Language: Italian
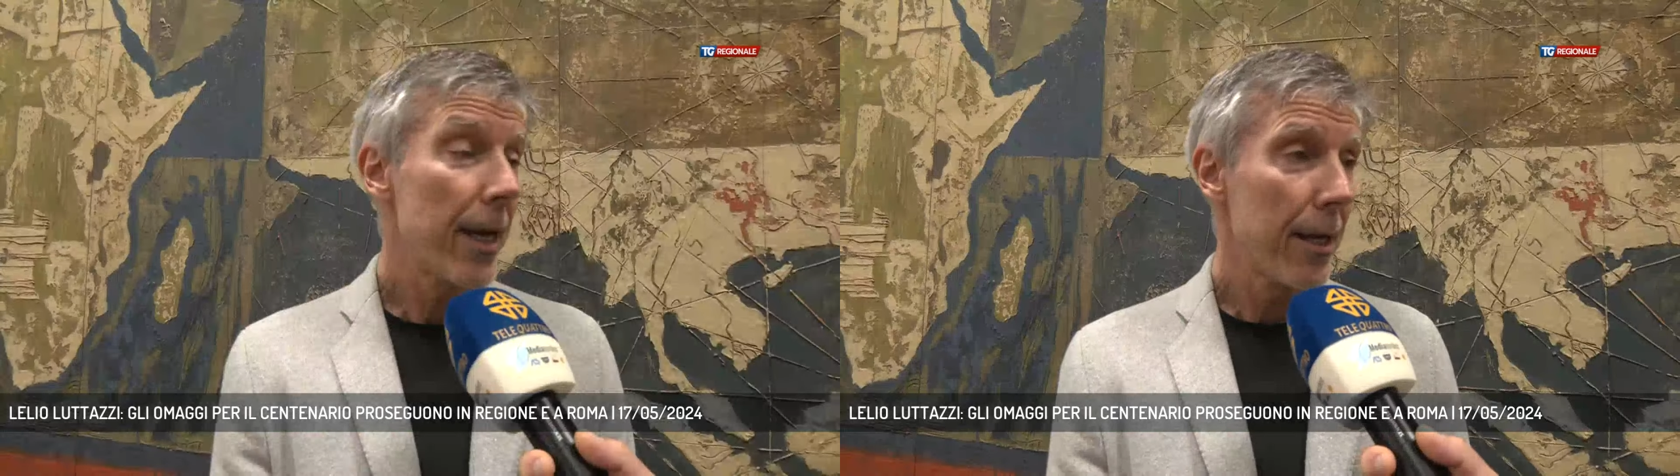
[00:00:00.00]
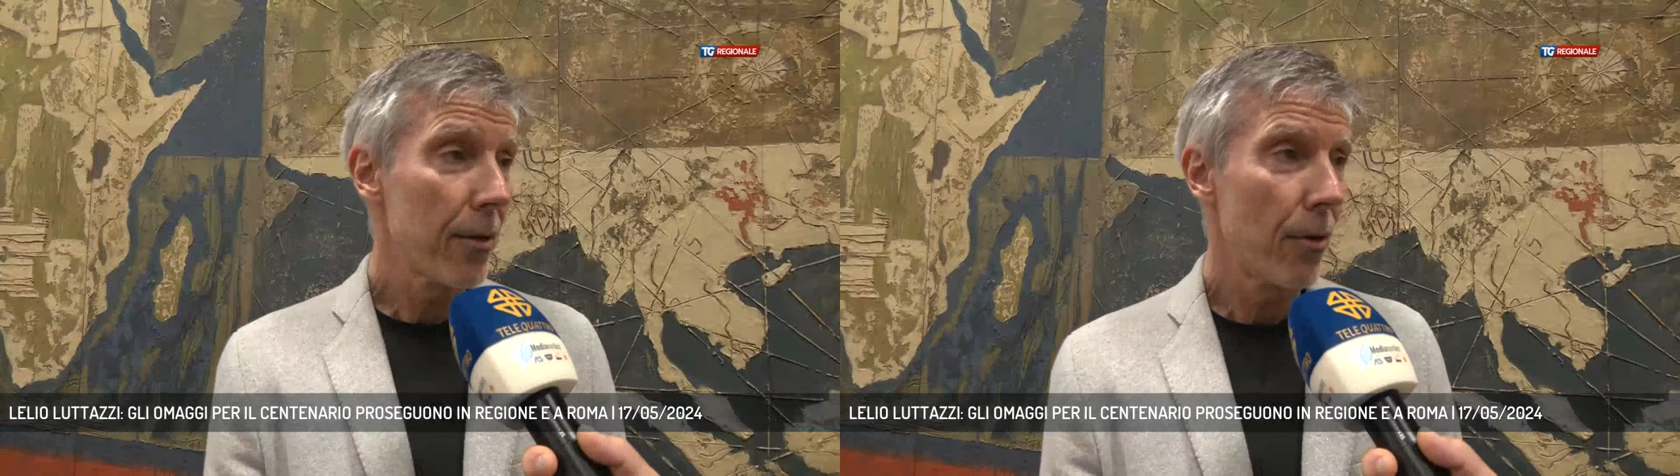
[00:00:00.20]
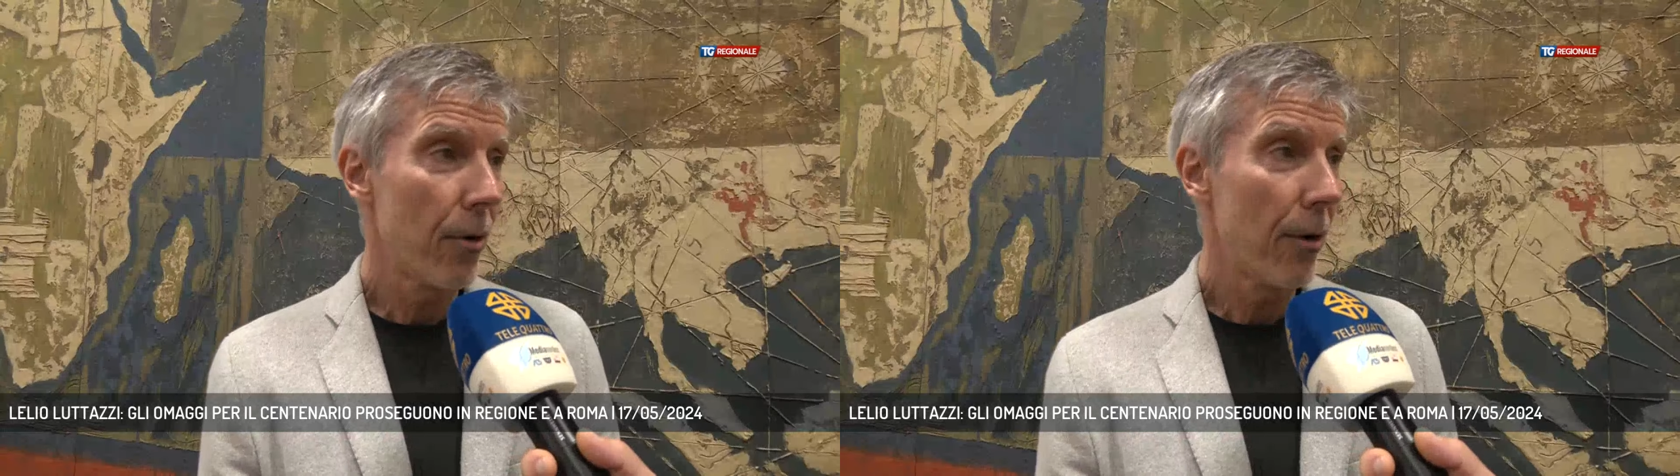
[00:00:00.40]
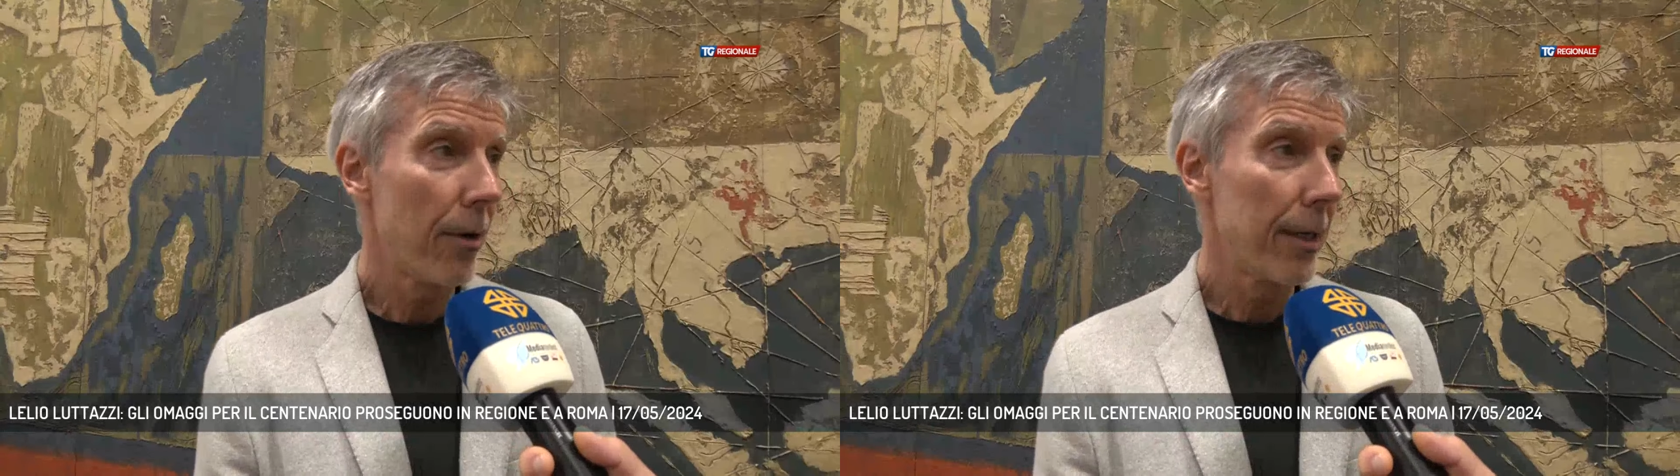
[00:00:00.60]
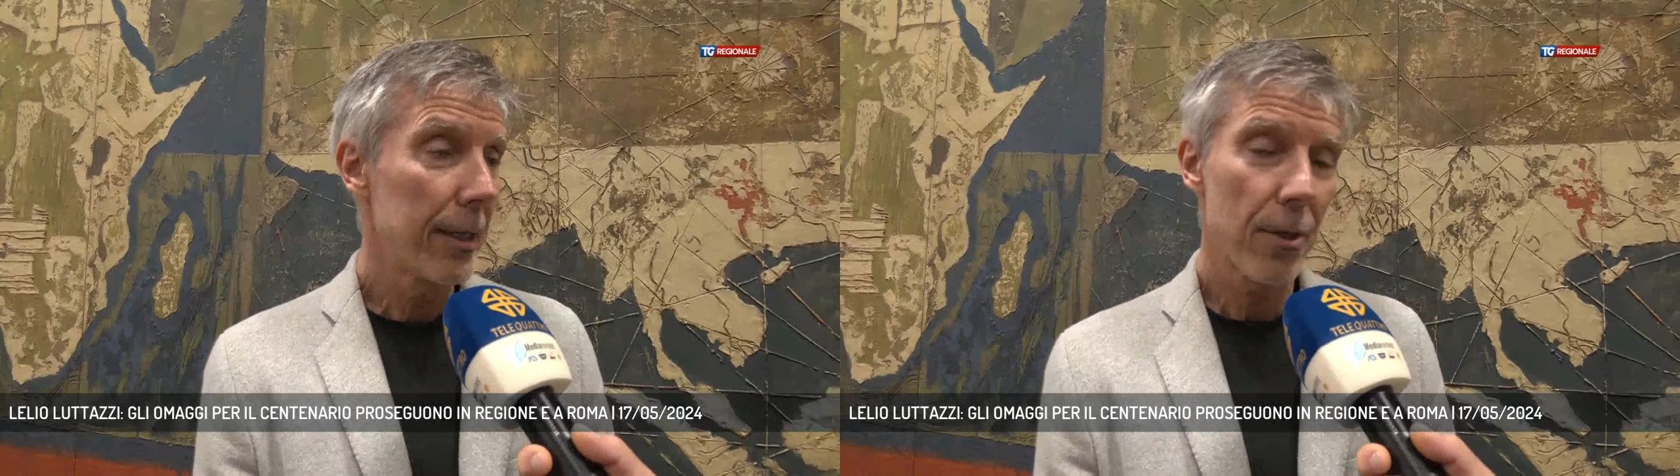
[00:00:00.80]
Ogni
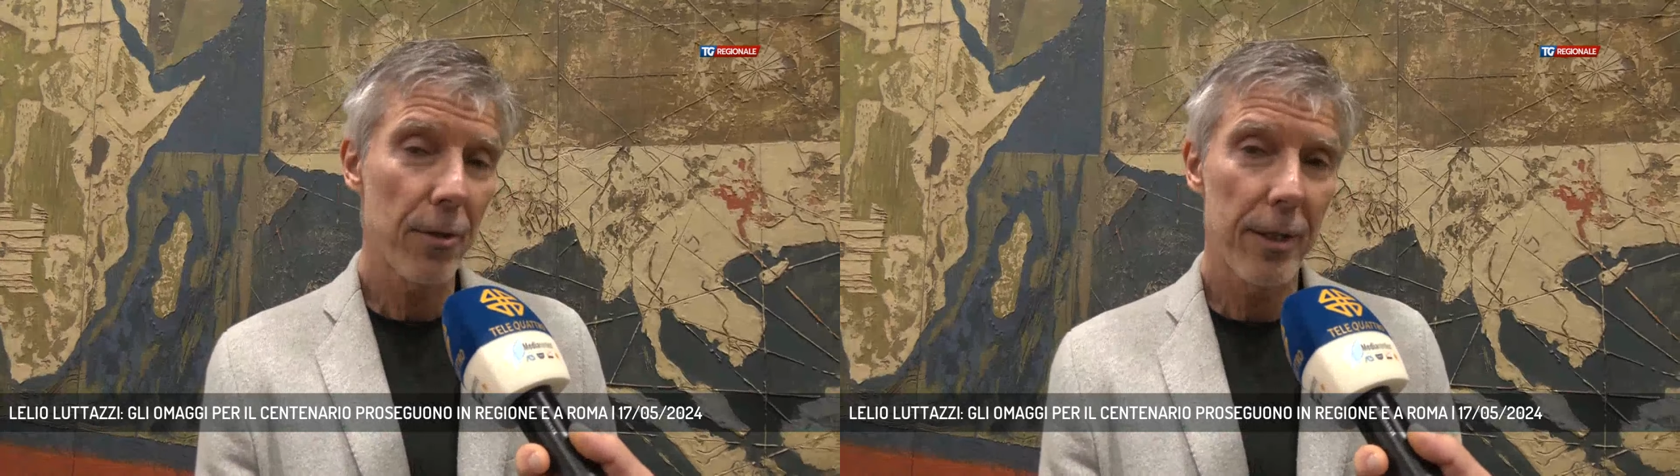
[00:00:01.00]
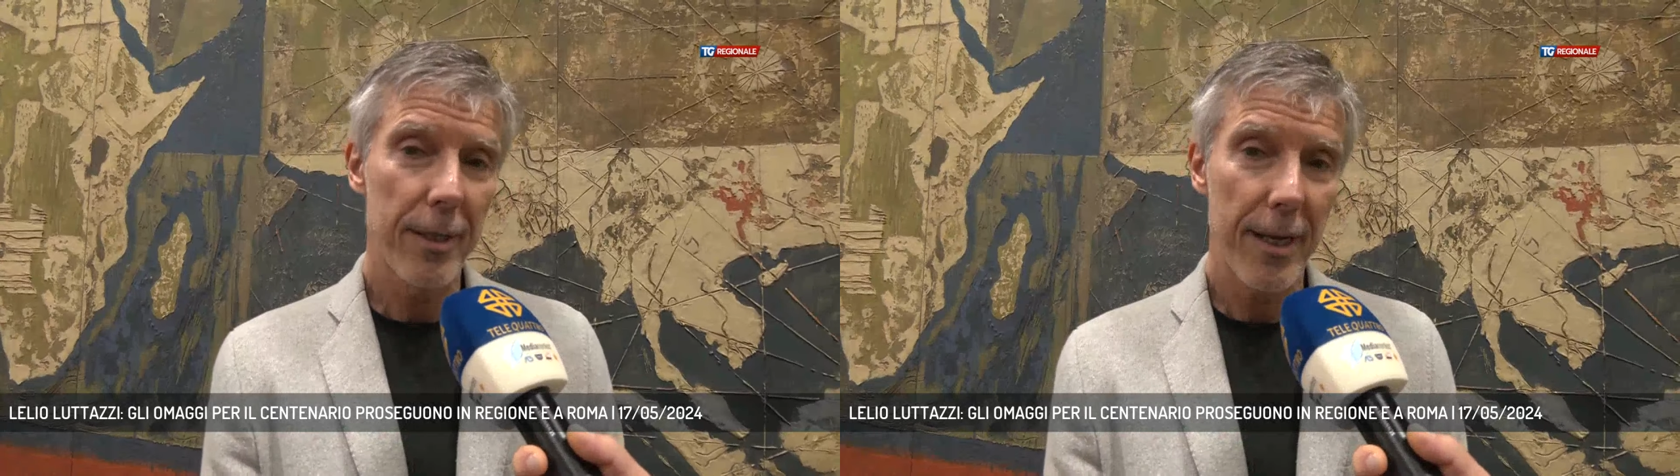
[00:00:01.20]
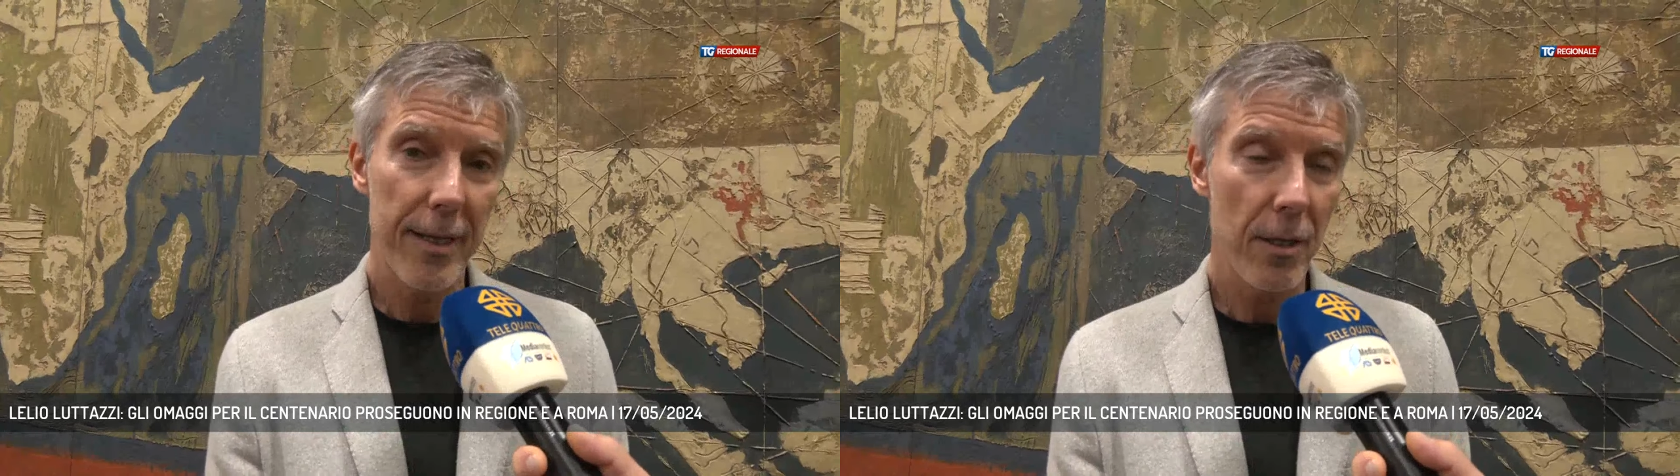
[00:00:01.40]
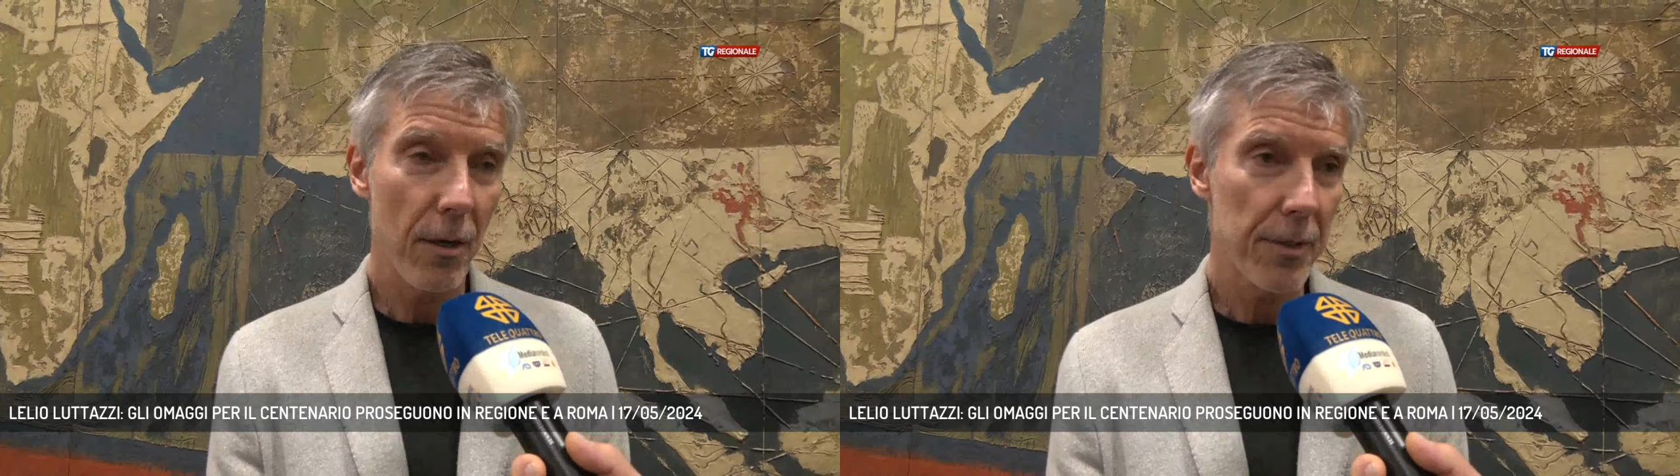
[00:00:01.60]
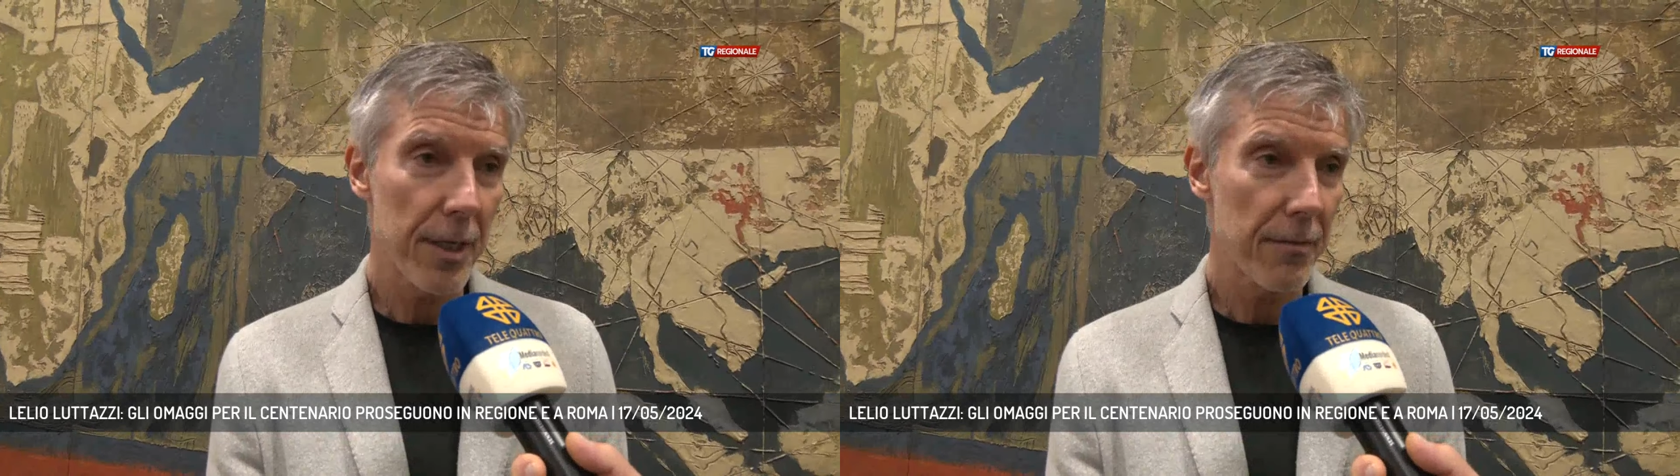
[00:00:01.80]
anno all'interno del Trieste
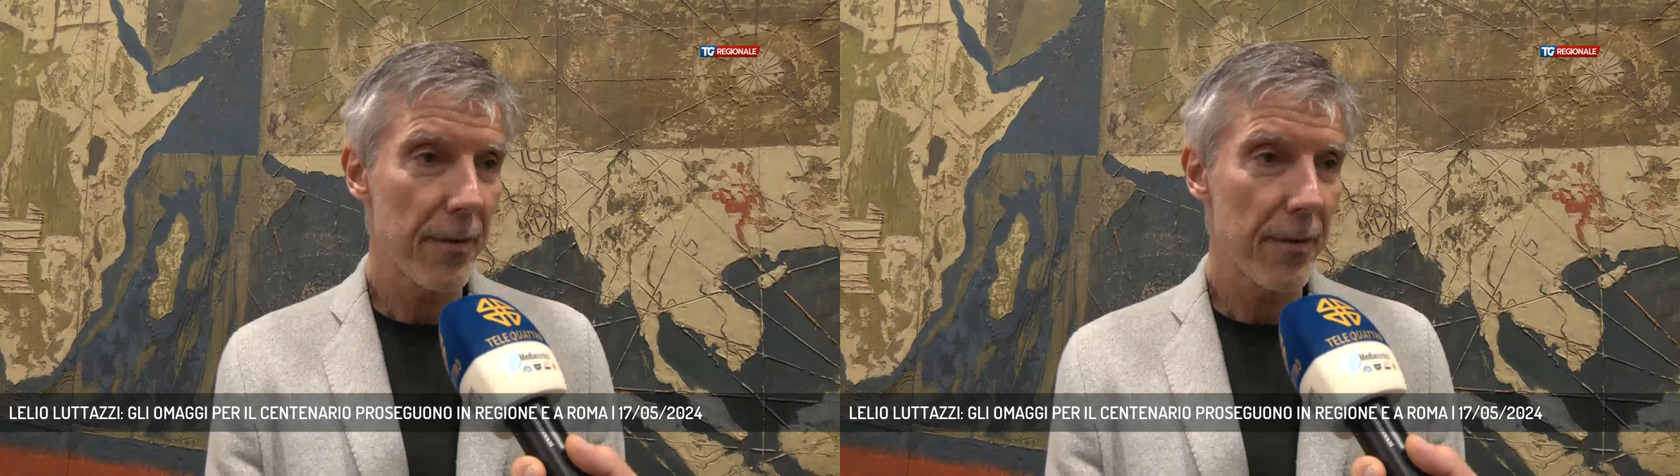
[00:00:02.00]
Love Jazz